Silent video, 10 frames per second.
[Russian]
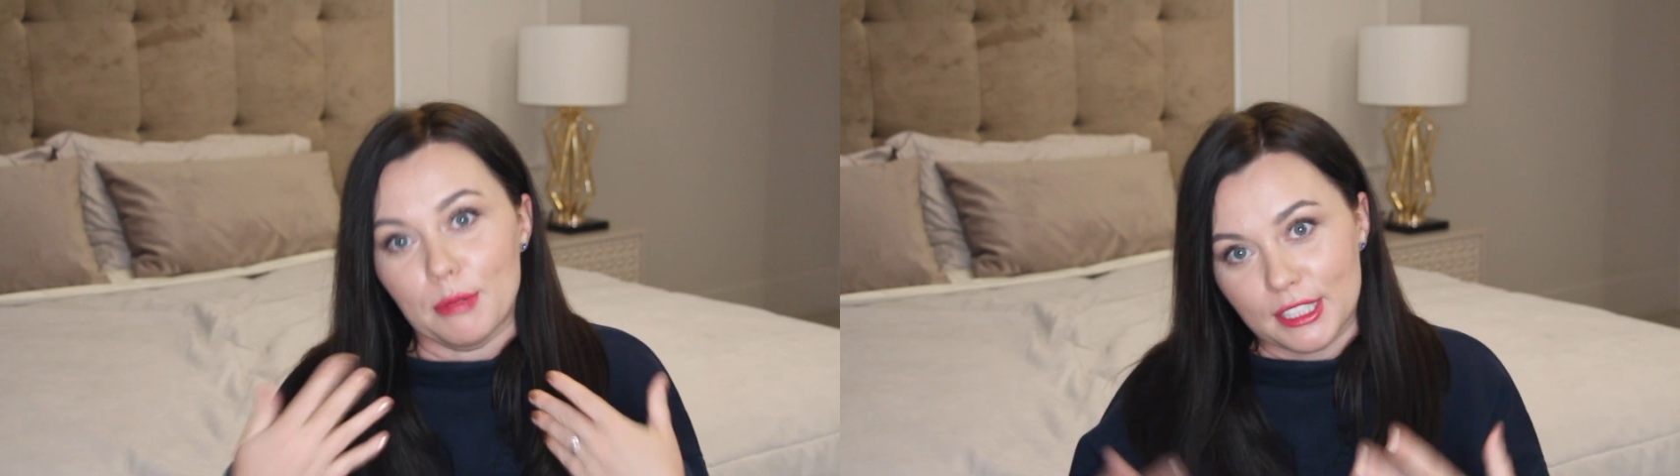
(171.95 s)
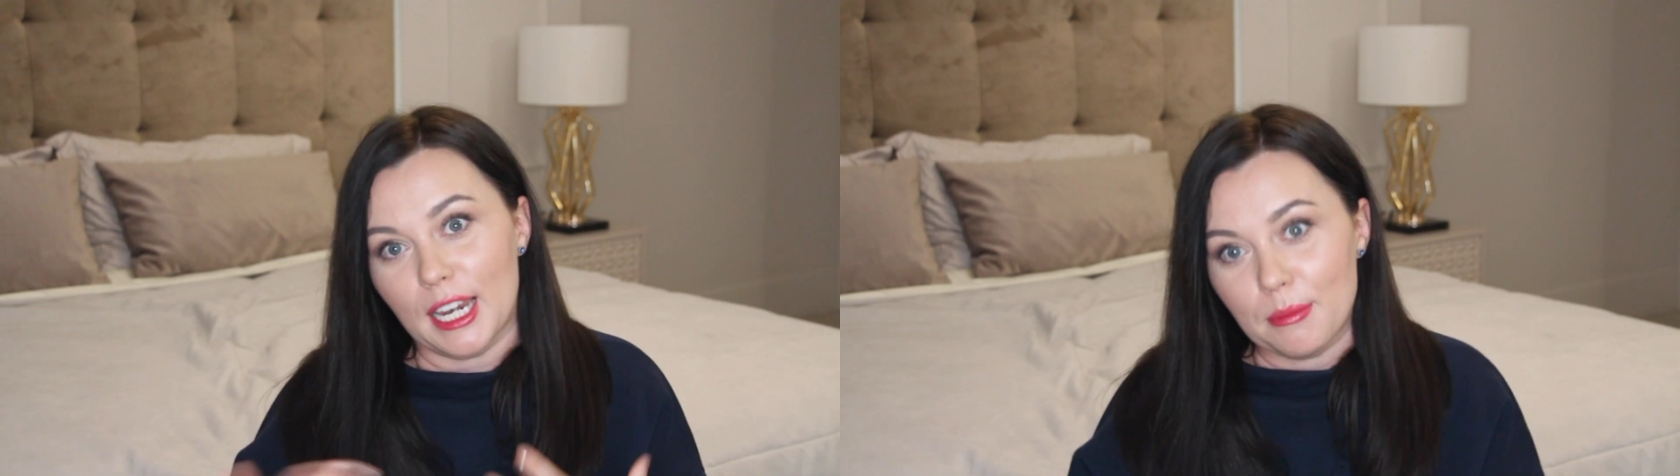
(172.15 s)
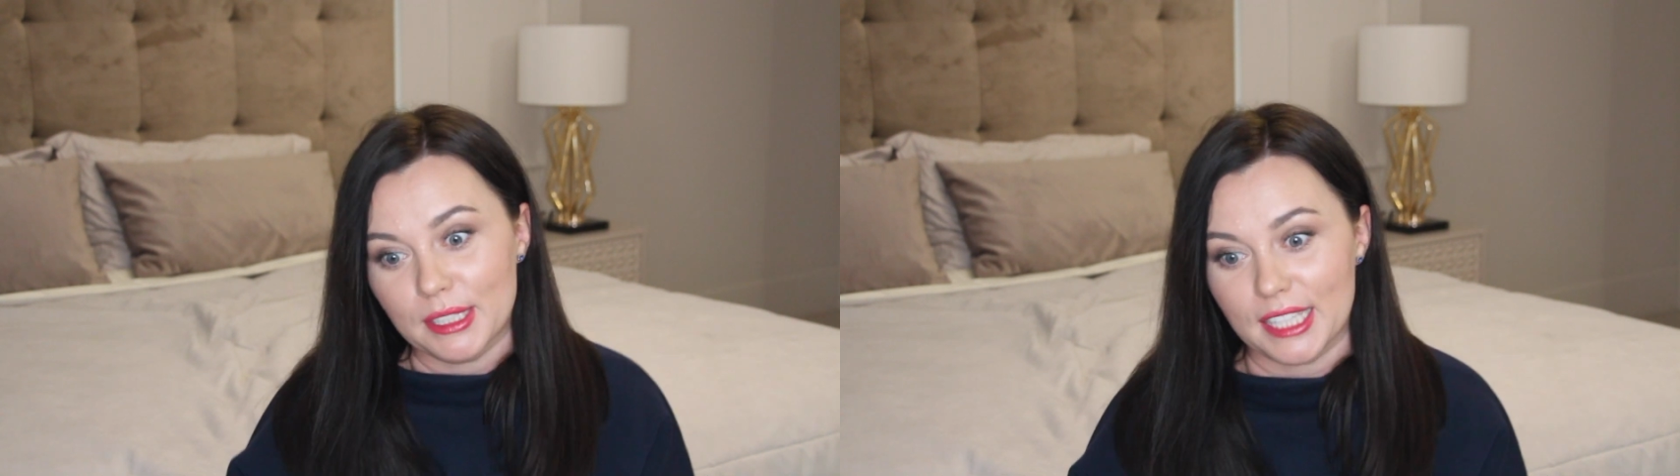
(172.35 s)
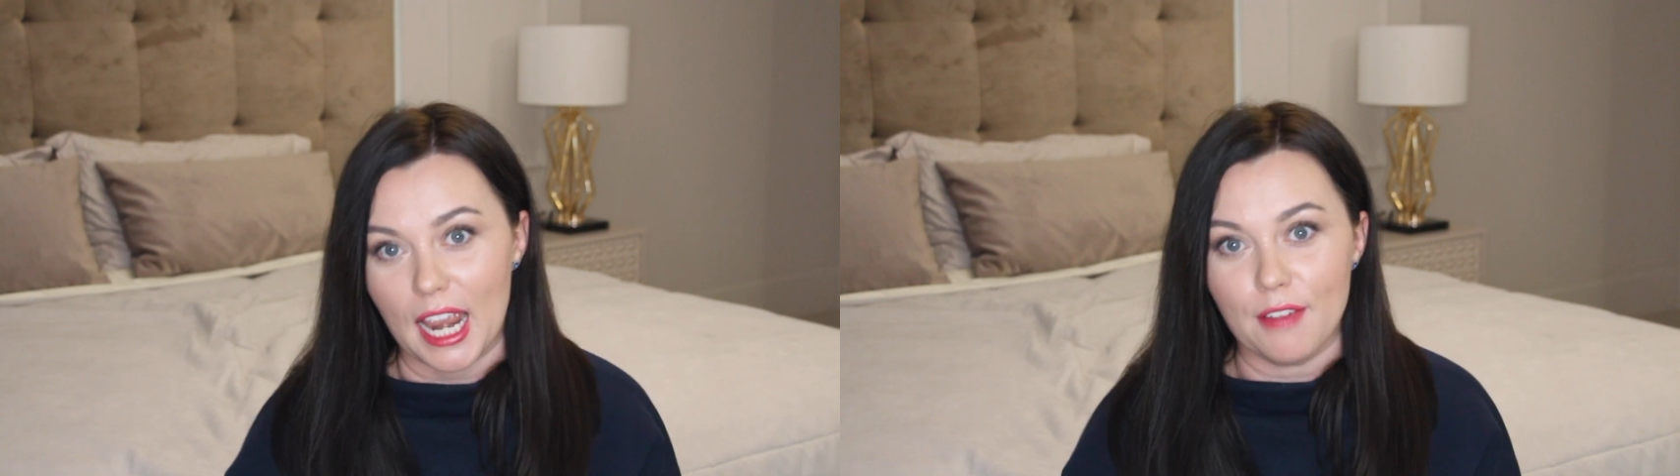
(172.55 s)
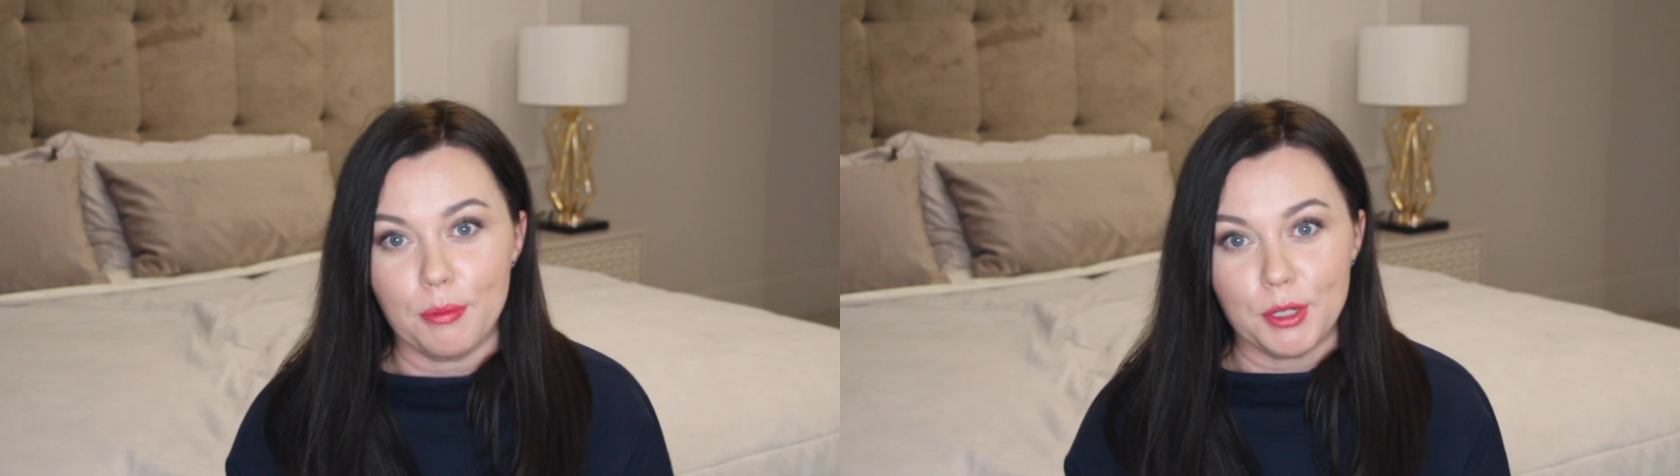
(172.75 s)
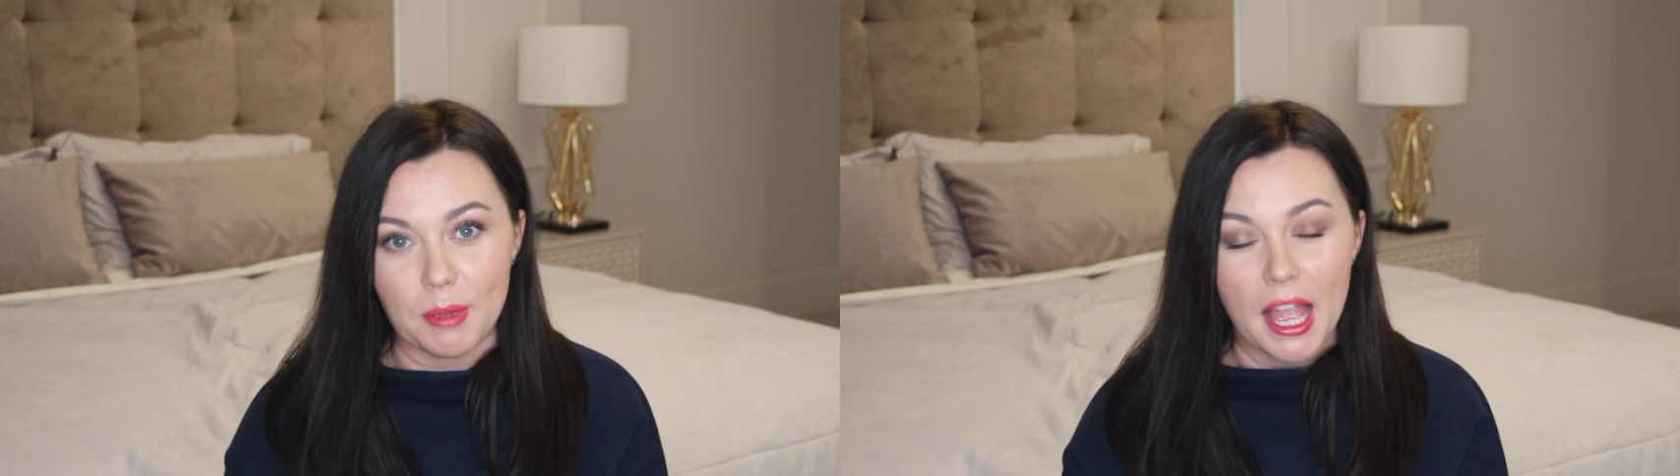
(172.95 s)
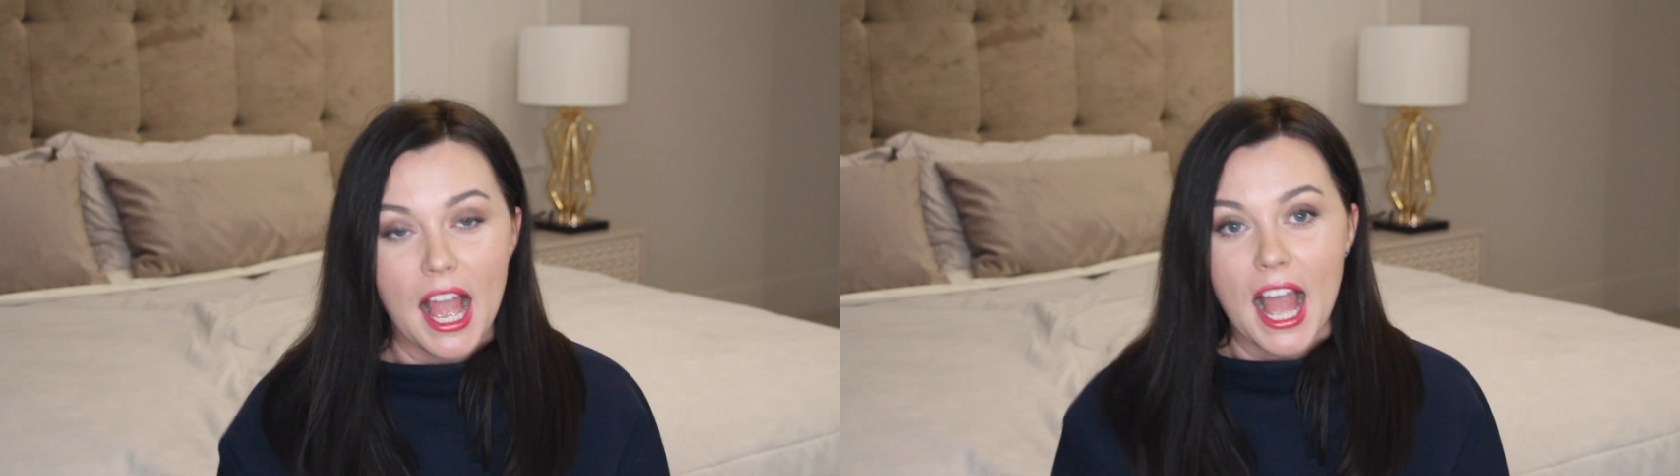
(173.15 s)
быстрее, быстрее. В общем,